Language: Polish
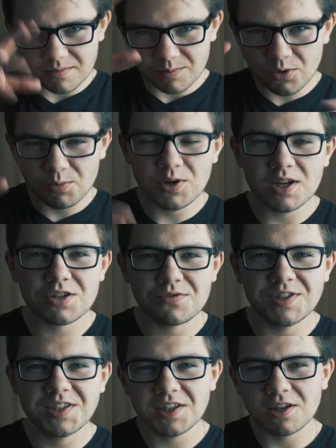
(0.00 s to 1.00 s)
próbujesz
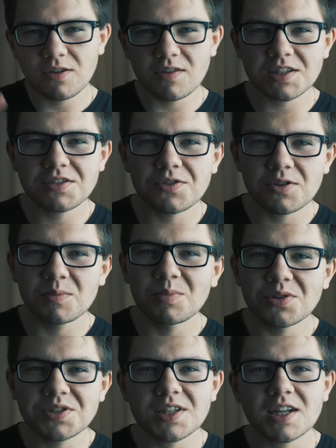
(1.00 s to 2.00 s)
wyskillować swoją
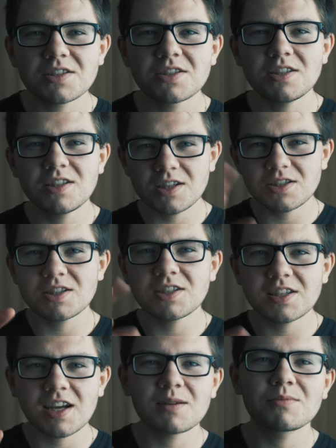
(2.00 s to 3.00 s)
postać, idziesz gdzieś
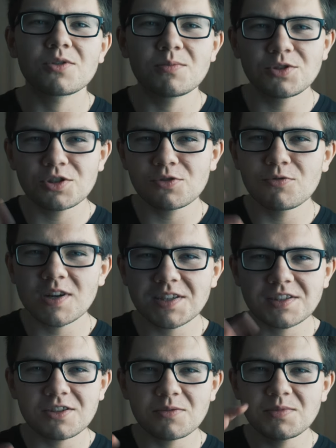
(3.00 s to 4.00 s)
tam, robisz
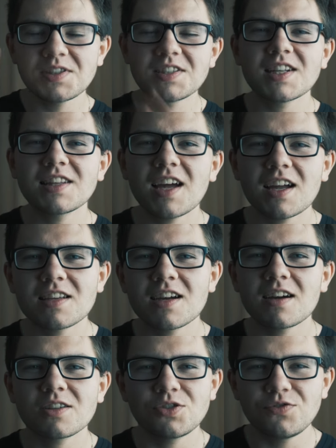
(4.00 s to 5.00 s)
questy, robisz
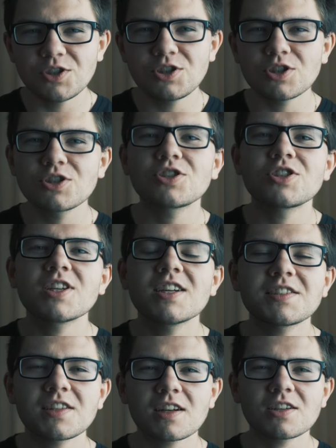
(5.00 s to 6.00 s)
zadania, ćwiczysz się,
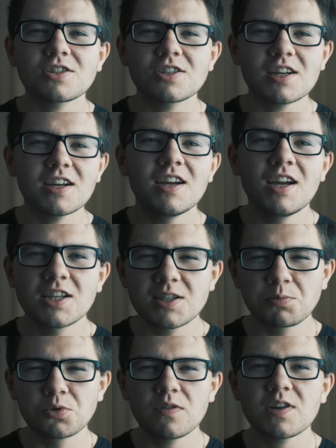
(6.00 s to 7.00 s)
starasz się
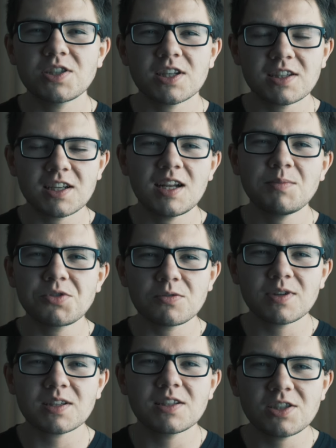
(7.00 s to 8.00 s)
zbudować jak najlepszą,
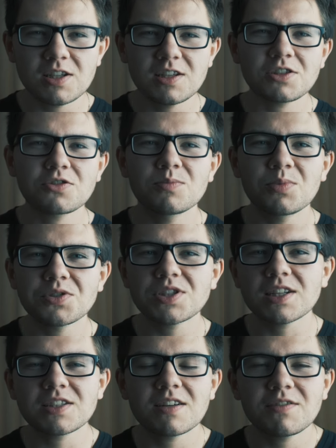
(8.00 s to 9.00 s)
jak najsilniejszą
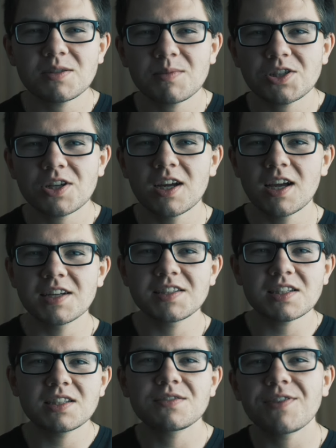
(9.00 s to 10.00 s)
postać. Nawet masz
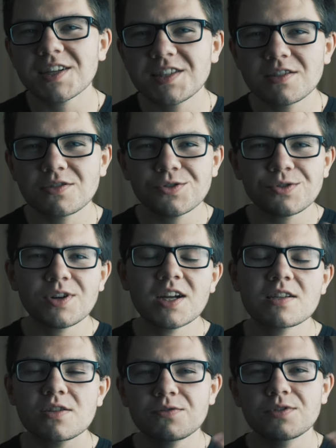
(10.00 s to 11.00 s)
satysfakcję z
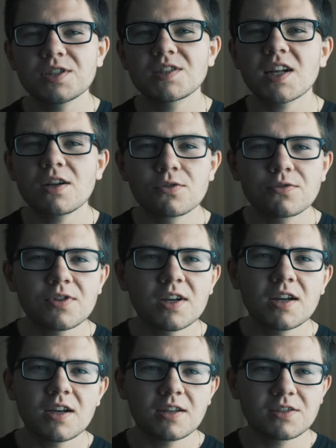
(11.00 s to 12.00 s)
osiągania nowych celów,
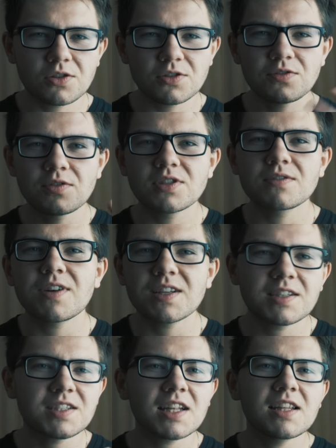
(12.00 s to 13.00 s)
z
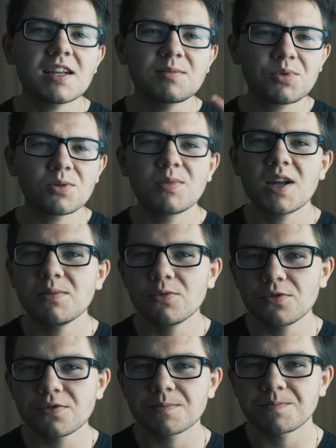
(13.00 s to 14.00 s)
rozwiązywania zadań,
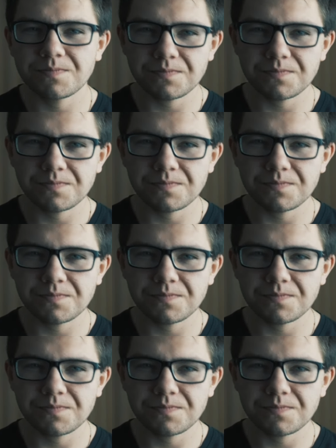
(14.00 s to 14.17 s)
problemów.